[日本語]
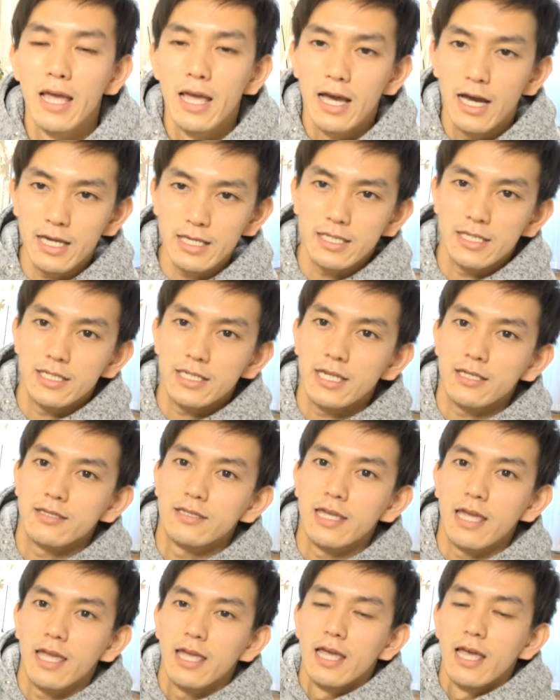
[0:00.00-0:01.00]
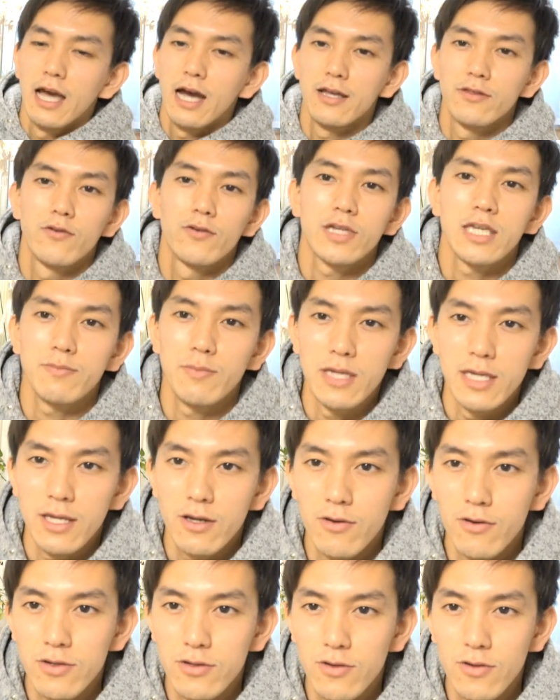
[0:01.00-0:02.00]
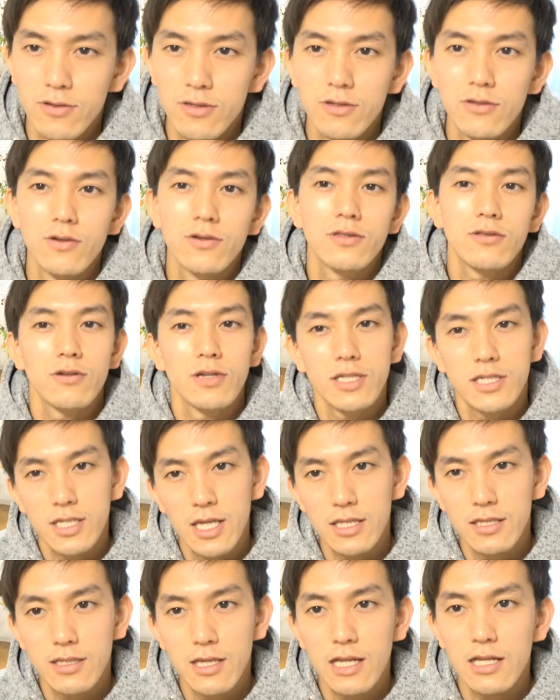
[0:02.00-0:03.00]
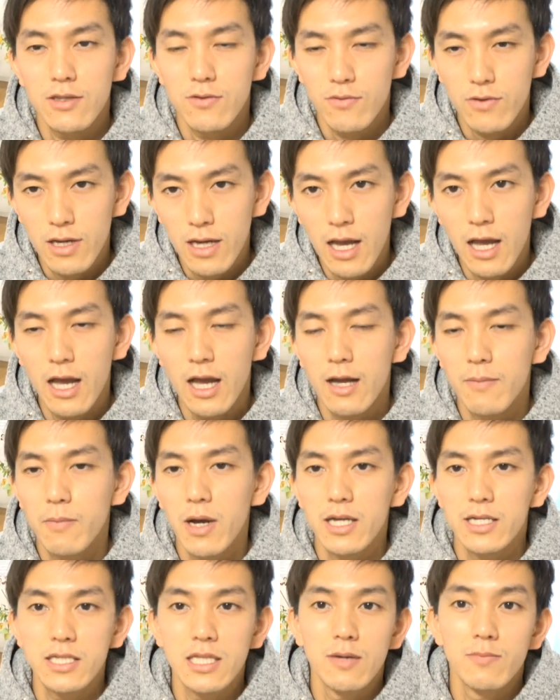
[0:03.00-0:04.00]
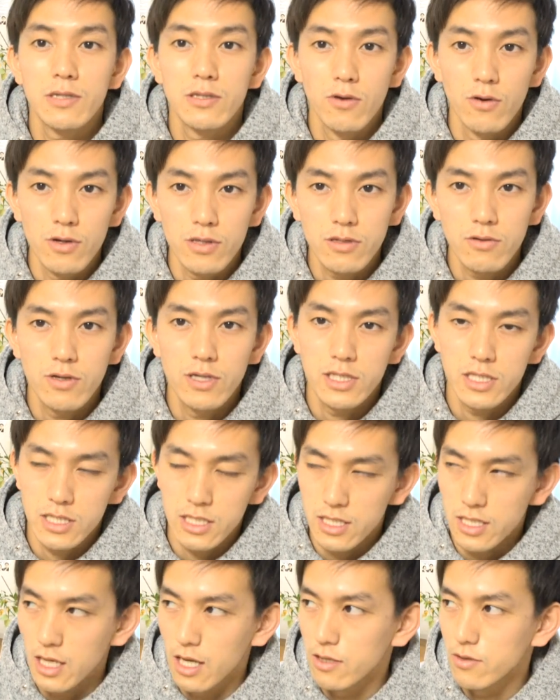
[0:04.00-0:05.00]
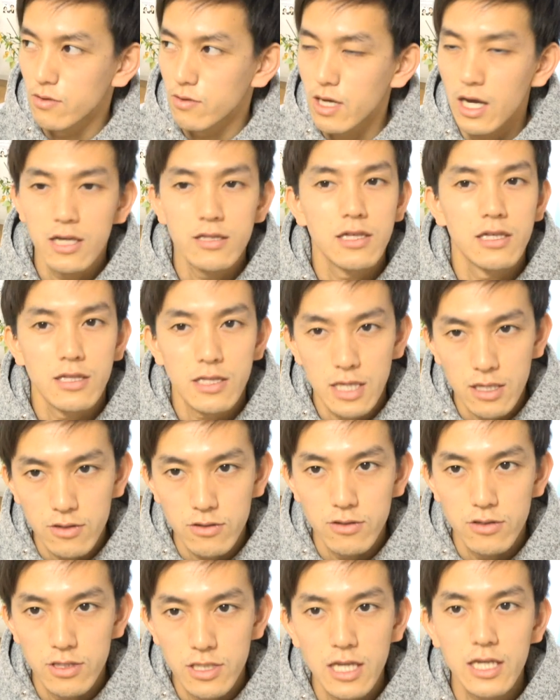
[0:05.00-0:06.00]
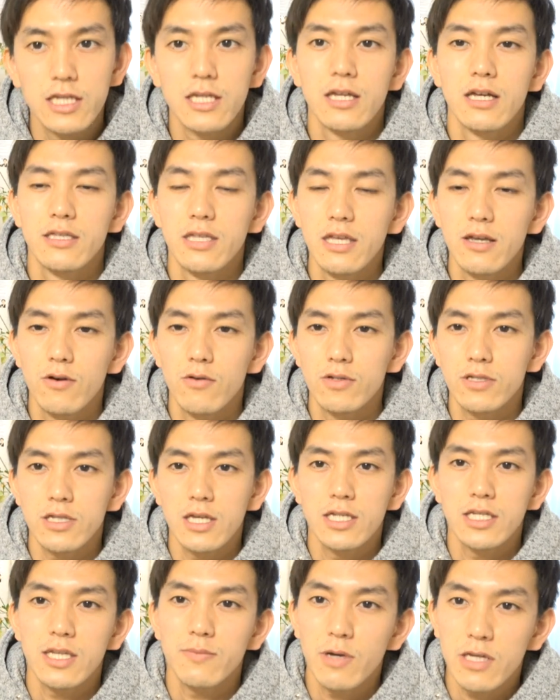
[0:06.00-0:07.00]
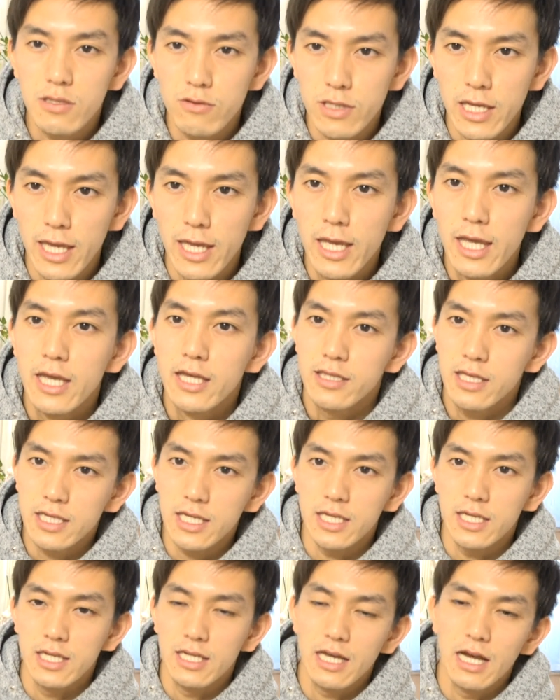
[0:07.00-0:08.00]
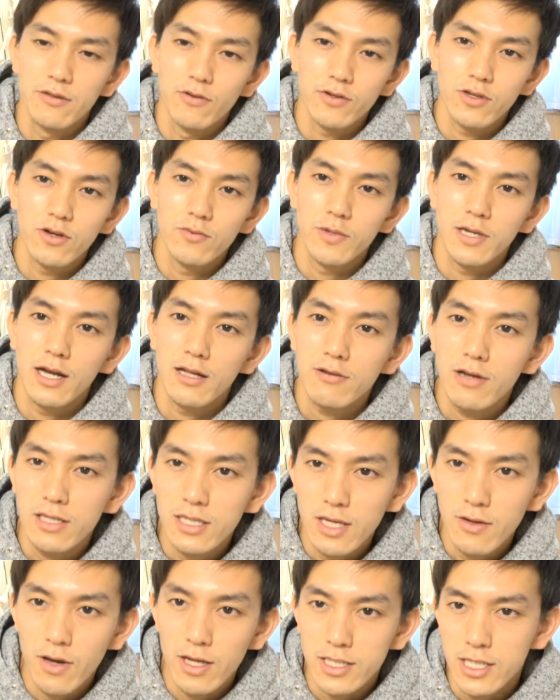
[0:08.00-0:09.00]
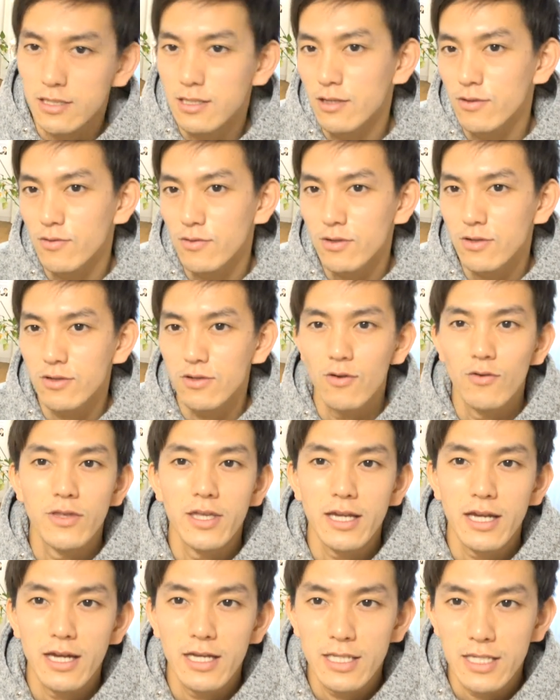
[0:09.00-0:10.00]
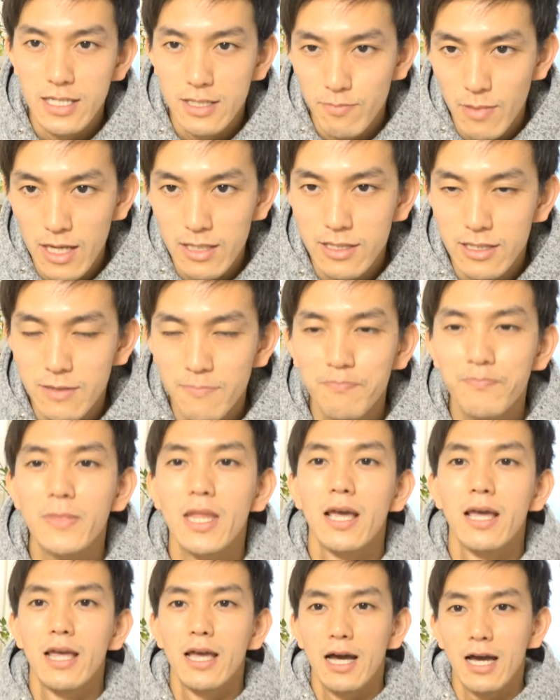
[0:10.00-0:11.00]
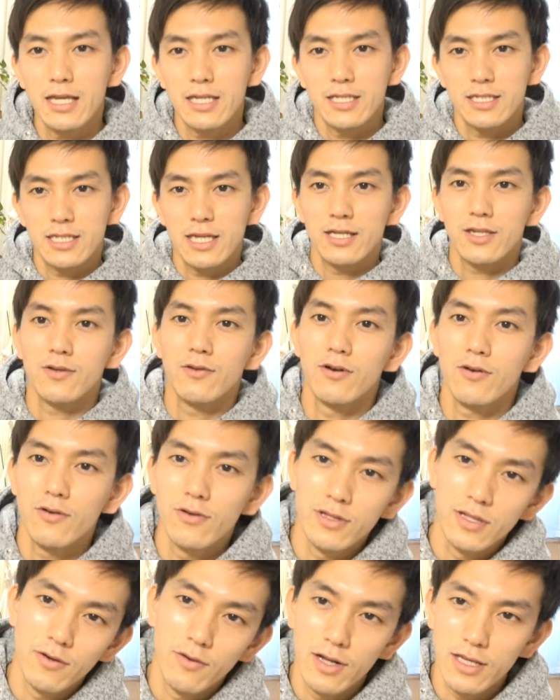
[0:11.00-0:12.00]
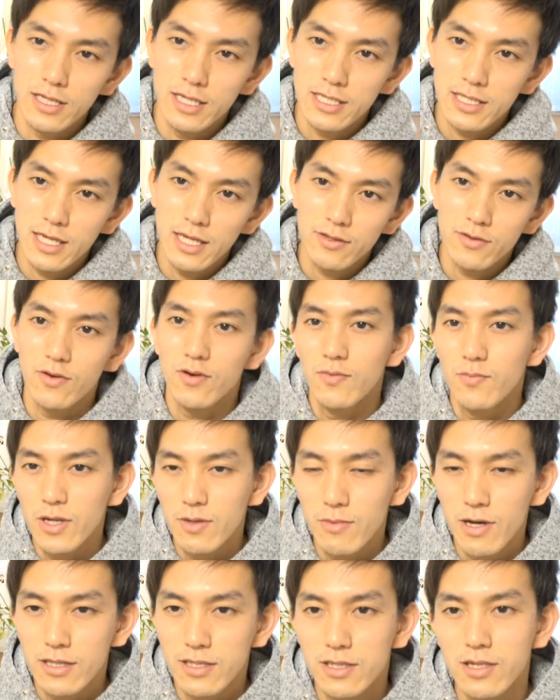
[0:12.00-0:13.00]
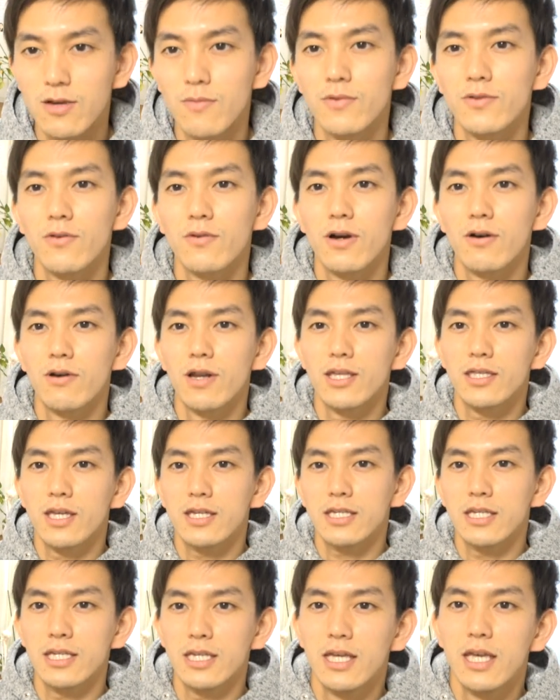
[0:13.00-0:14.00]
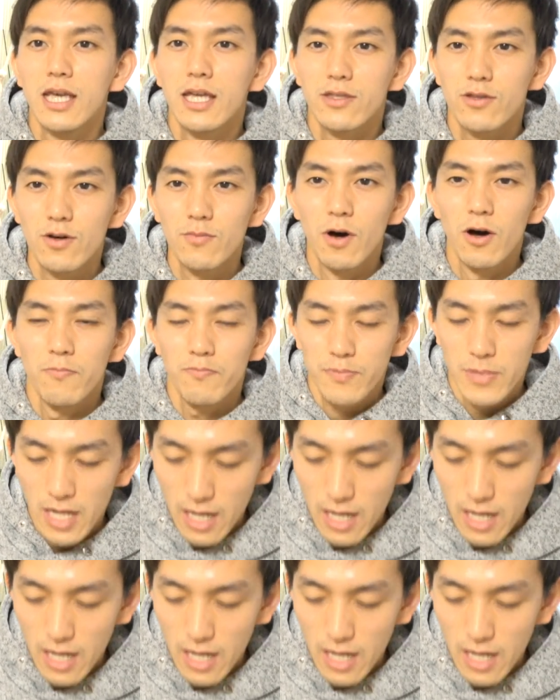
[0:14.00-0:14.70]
はい、じゃあですね、あの、日々、こういう腰痛のストレッチだったりとか、まあ、痛みのストレッチ、あの、改善策だ、ね、お伝えしてますので、ぜひ、あの、興味がある方はチャンネル登録お願いします。はい、じゃあ今日はこれで終わりにしたいと思います。今日も動画をご覧いただき、どうも